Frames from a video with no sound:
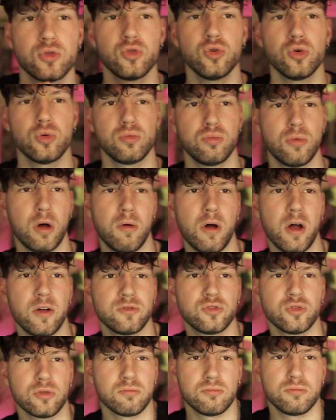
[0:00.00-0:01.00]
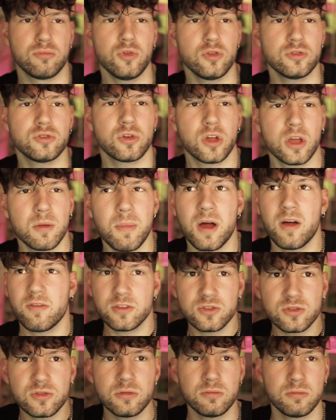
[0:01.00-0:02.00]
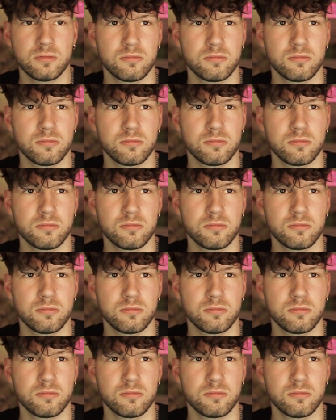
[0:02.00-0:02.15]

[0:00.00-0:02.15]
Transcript: So, machen wir halt so. Nee, ist okay, machen wir so.